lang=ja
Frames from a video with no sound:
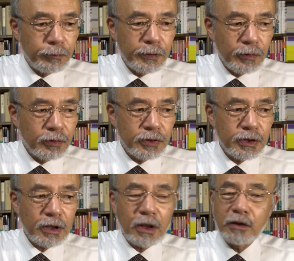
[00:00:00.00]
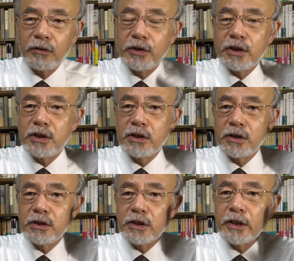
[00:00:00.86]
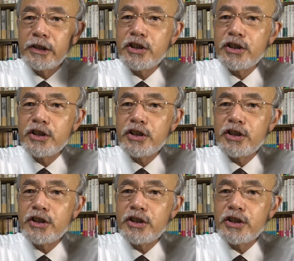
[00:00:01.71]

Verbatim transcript: フィローズシャーの石石